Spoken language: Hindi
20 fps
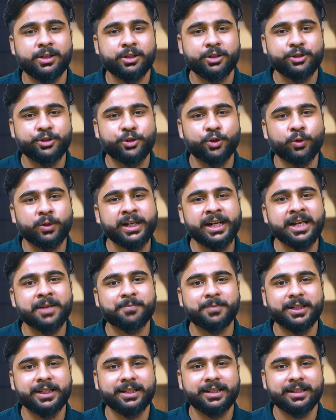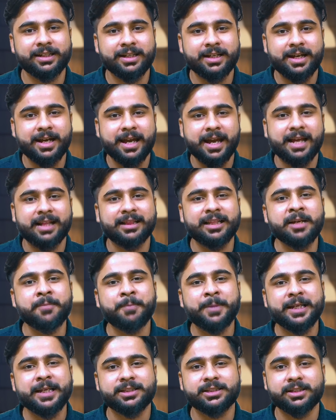जो कि अपनी हेल्दी
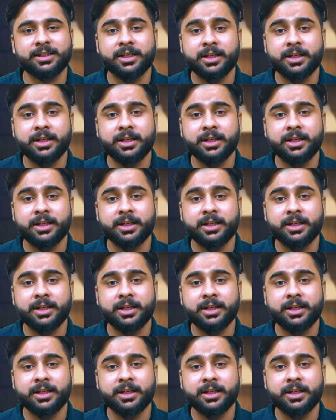पीच